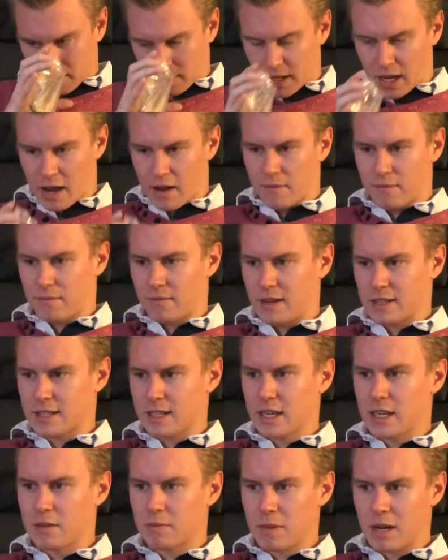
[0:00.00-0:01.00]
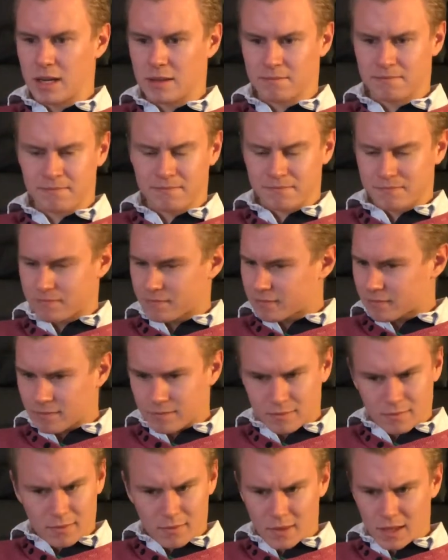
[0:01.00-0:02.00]
Ja, was riecht man?
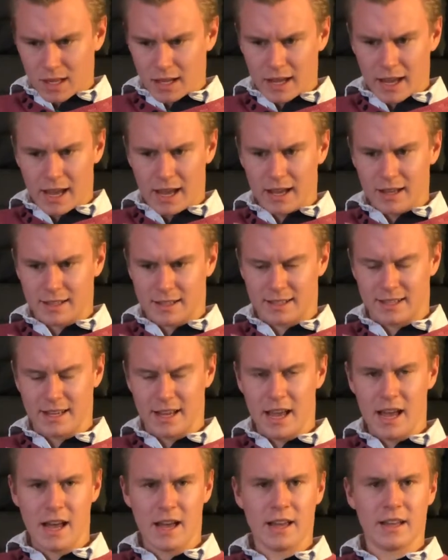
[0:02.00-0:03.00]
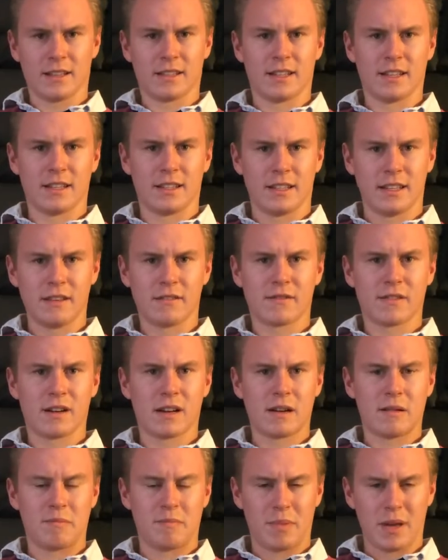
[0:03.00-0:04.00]
Sehr
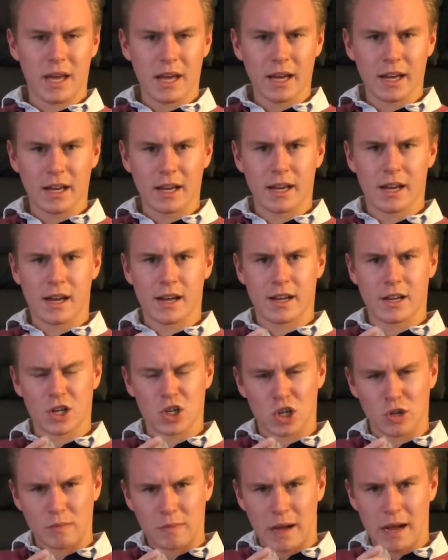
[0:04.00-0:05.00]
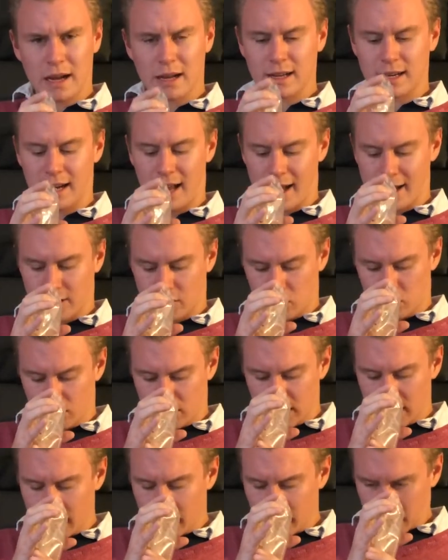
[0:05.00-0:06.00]
intensiver, bäriger Geschmack, leicht
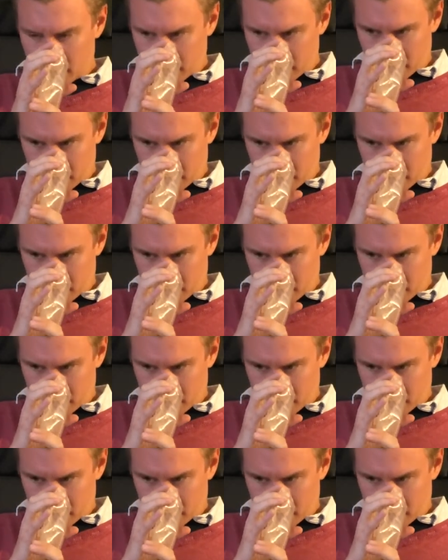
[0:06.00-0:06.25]
süßlich.